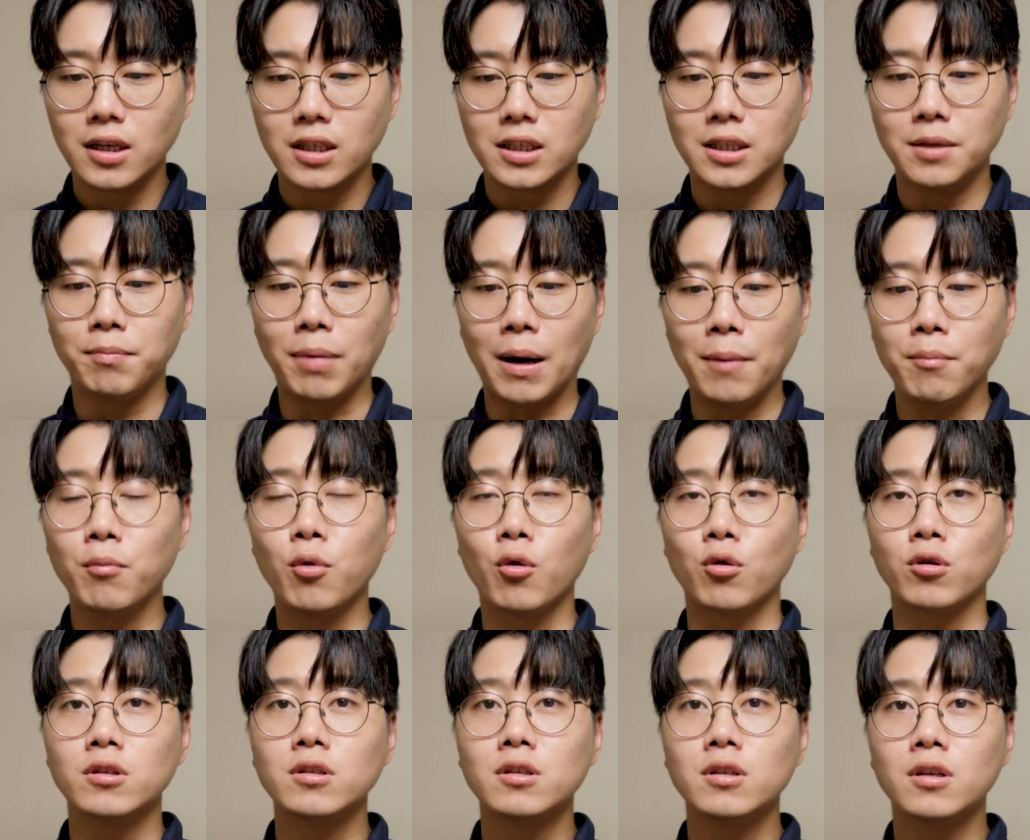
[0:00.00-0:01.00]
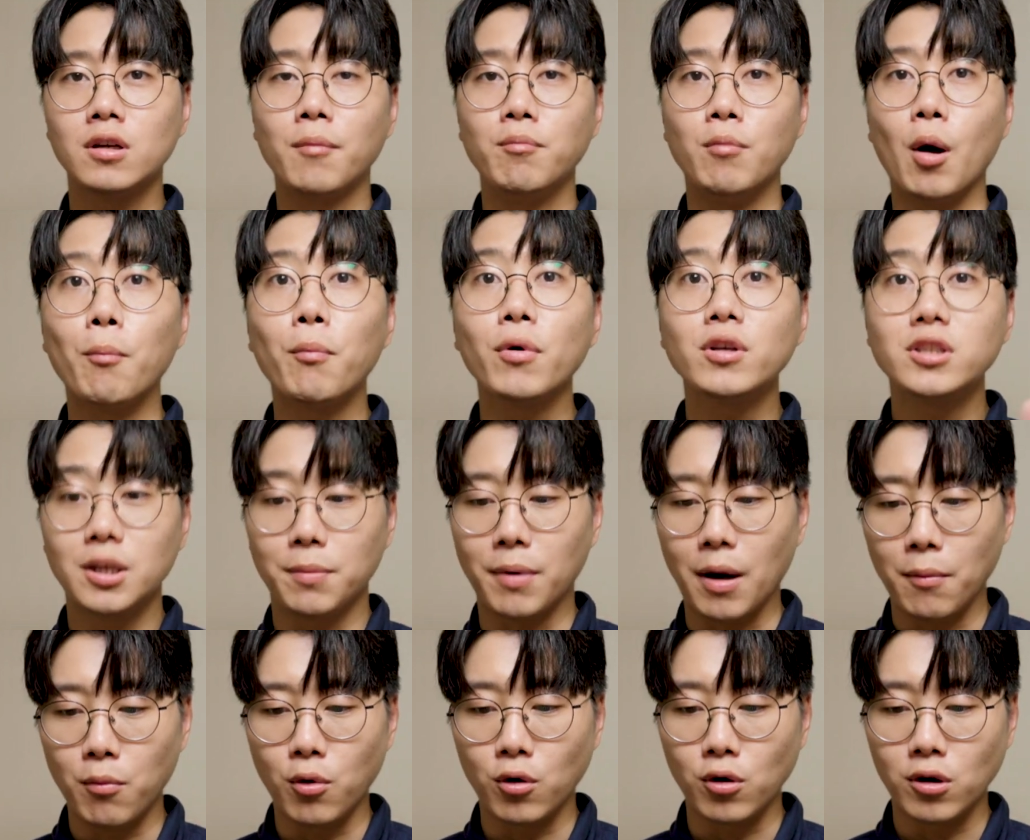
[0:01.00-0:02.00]
그 반복을 몇 번째
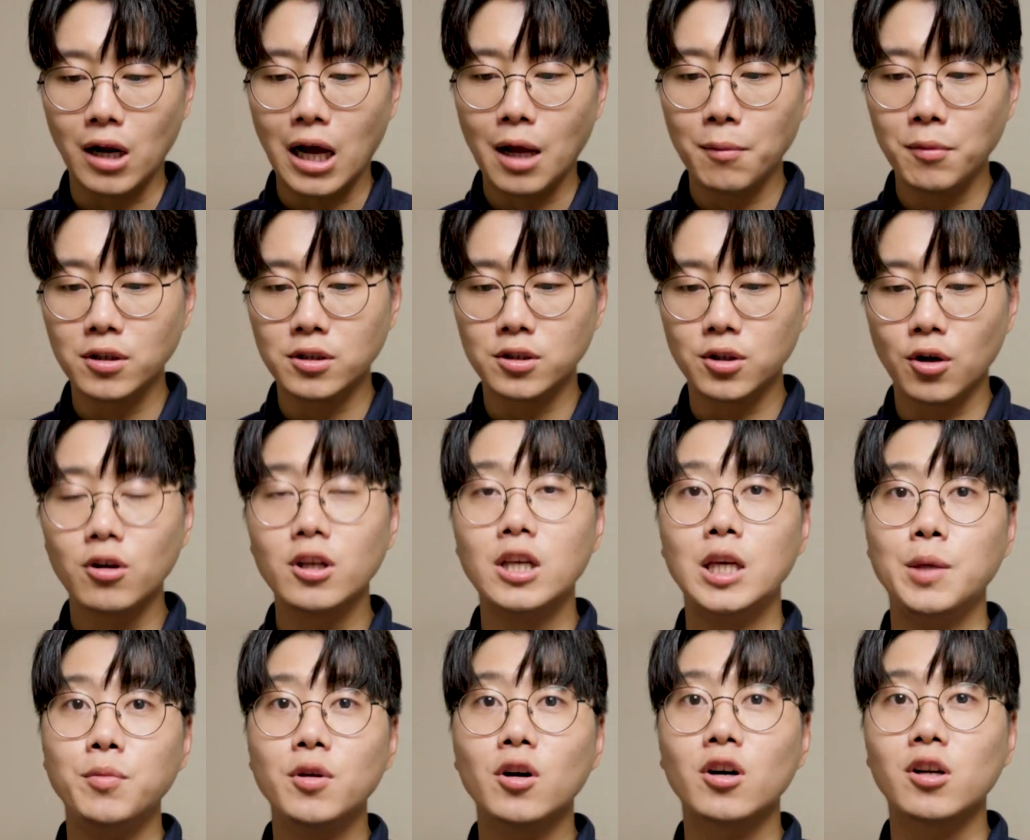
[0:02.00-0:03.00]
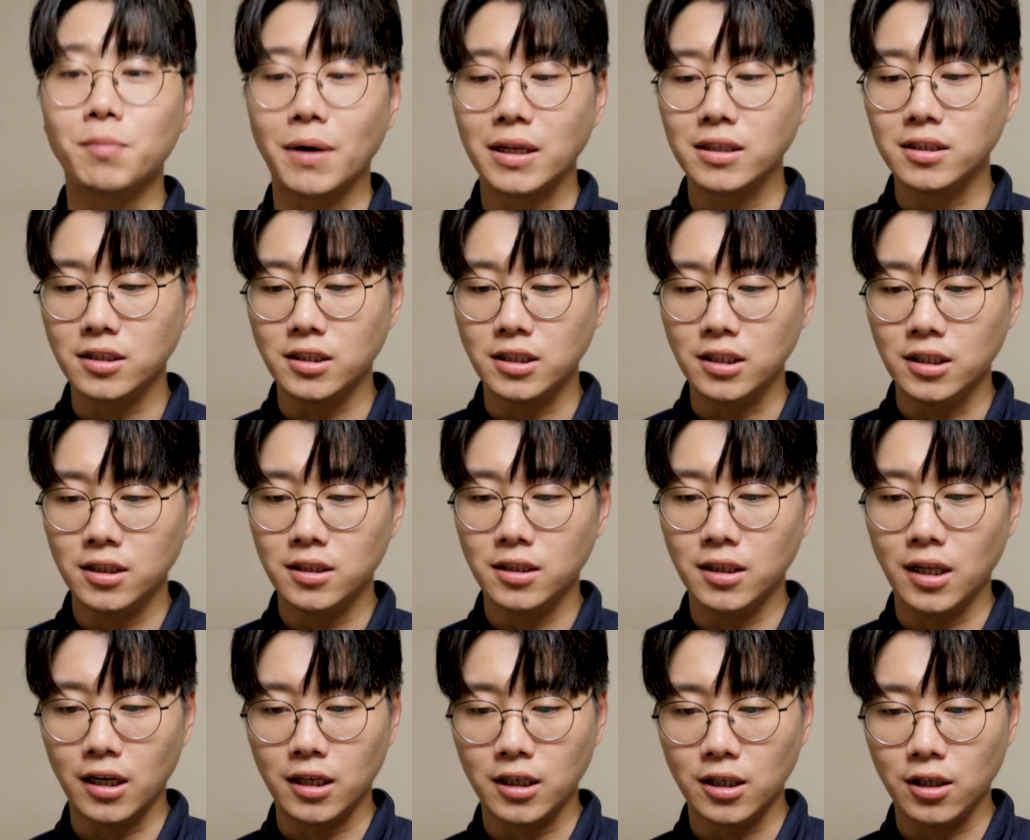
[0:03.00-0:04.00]
반복을 하면서 입력을 받는지
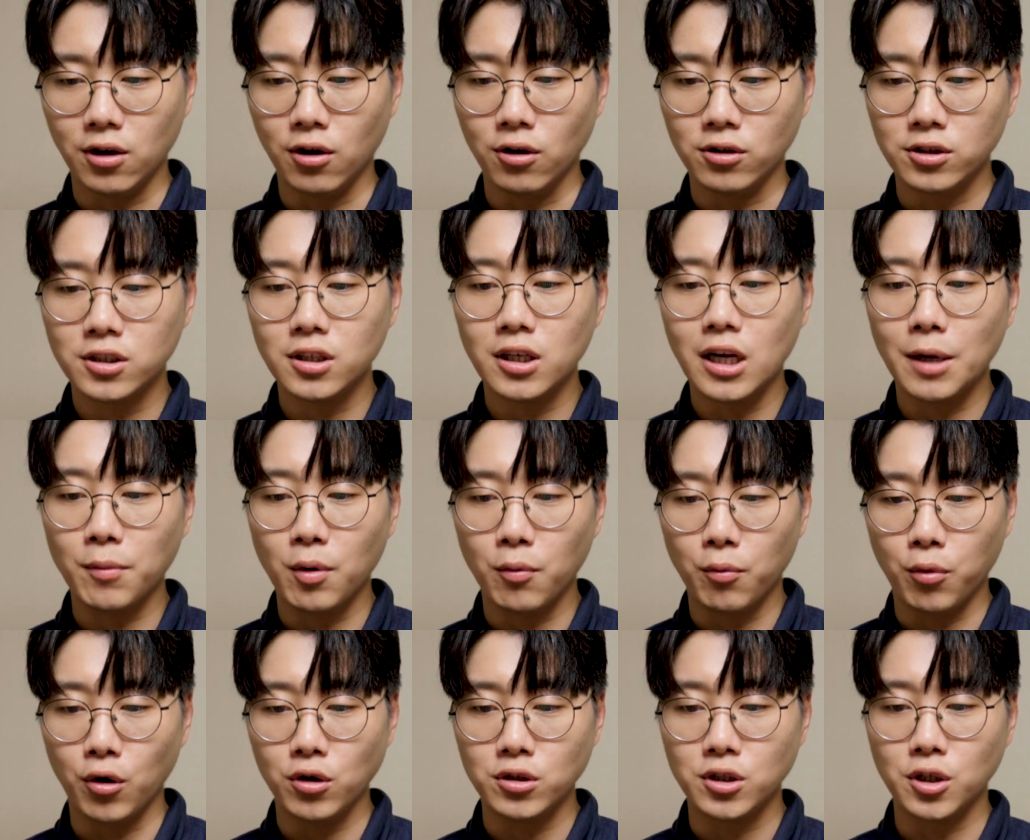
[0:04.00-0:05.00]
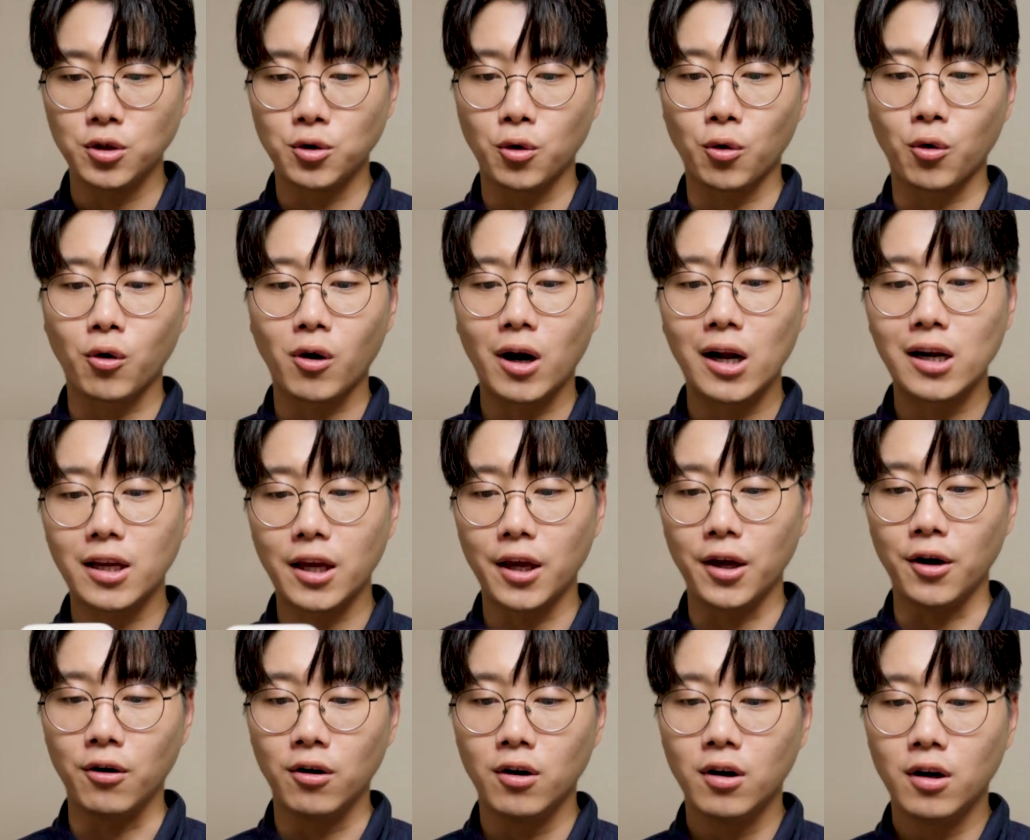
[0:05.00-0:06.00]
네, 그것을 한번 보여드리도록
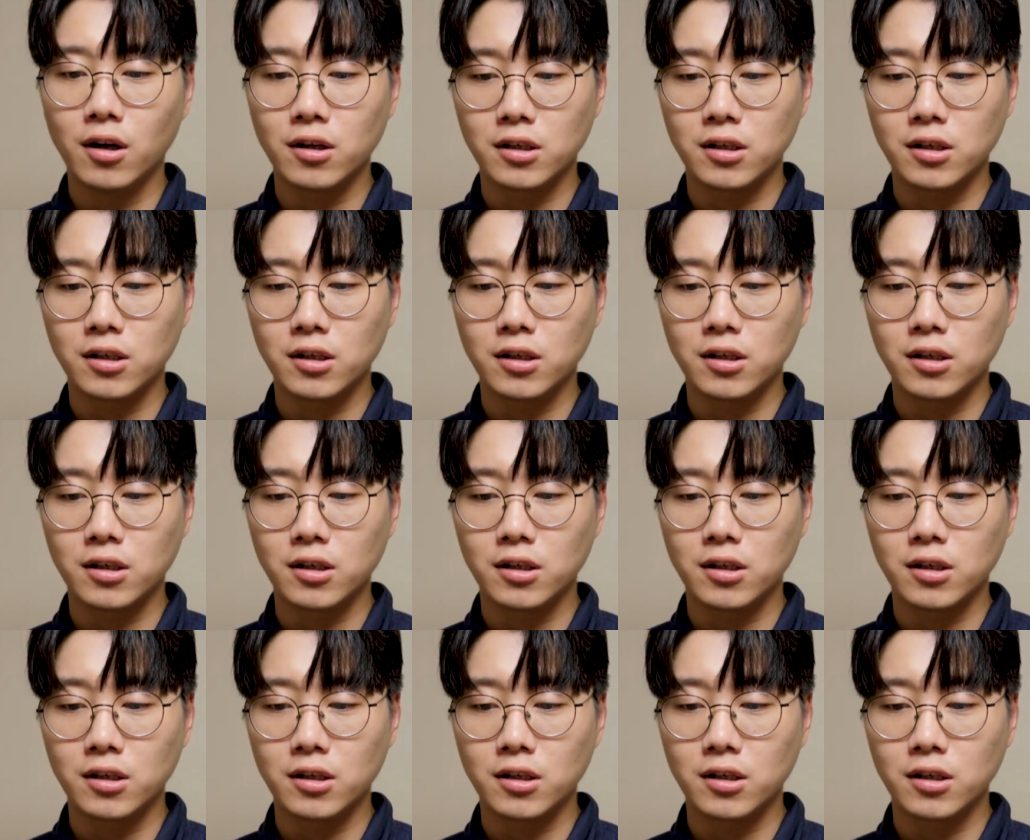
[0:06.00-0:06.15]
할게요.